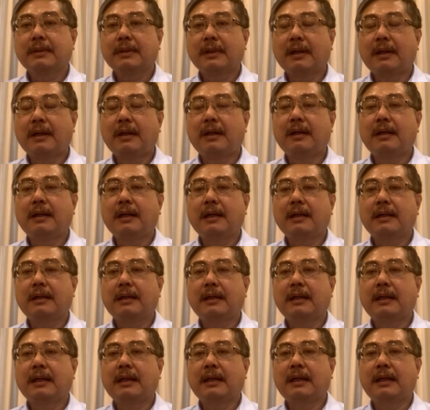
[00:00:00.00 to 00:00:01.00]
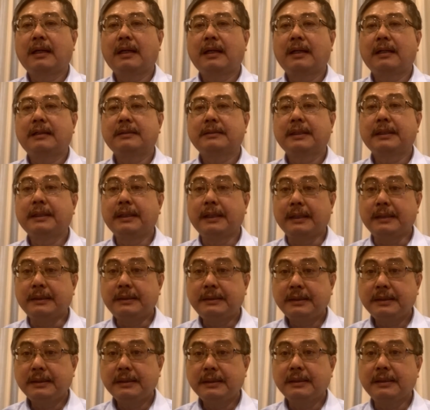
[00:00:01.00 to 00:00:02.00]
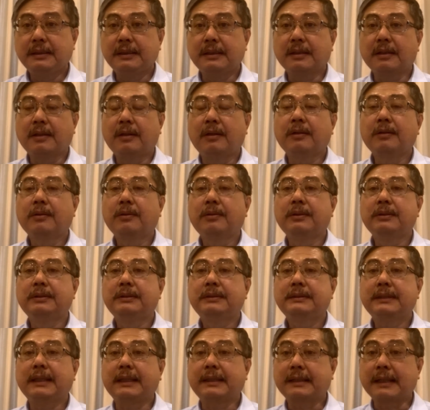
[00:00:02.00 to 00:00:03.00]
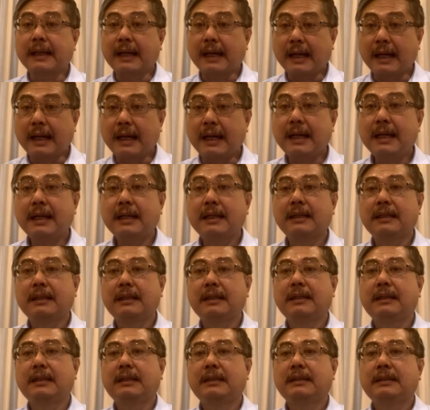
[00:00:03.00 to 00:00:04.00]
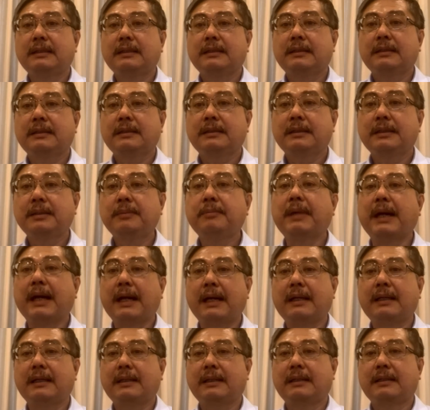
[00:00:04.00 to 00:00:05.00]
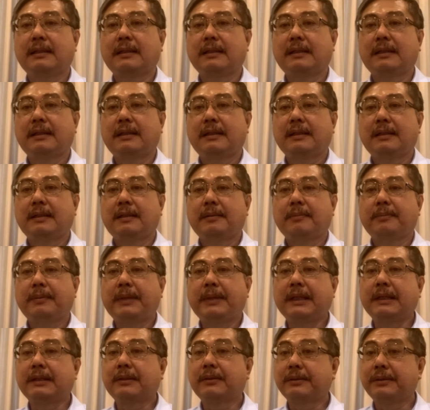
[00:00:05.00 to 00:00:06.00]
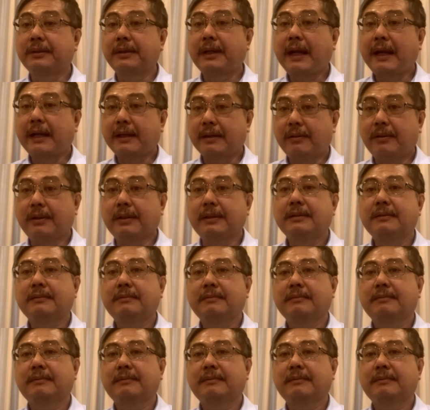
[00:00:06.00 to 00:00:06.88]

ทดลองเสนอชื่อของคุณเศรษฐาขึ้นมาเป็นคนแรกก่อน